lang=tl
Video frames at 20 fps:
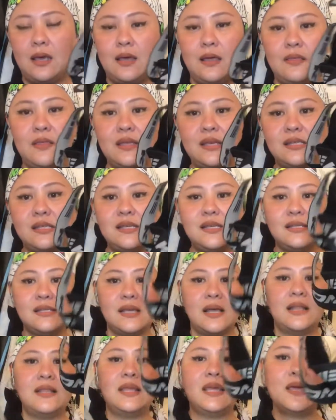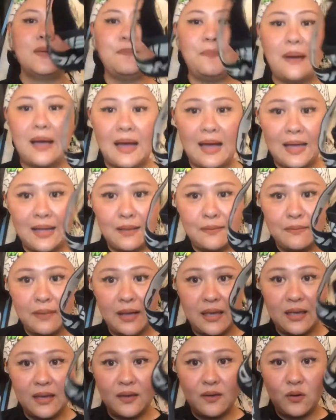This is a knee pad
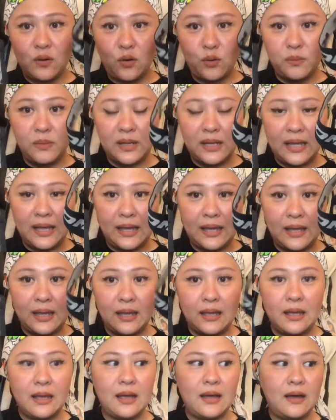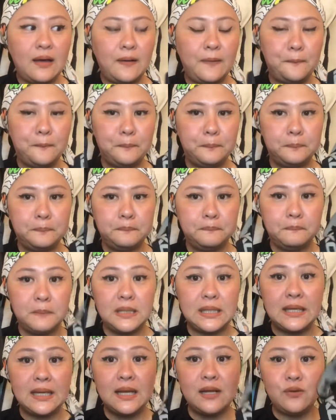by Comine. Um,
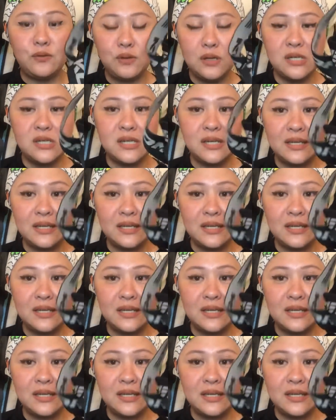matagal ko na siyang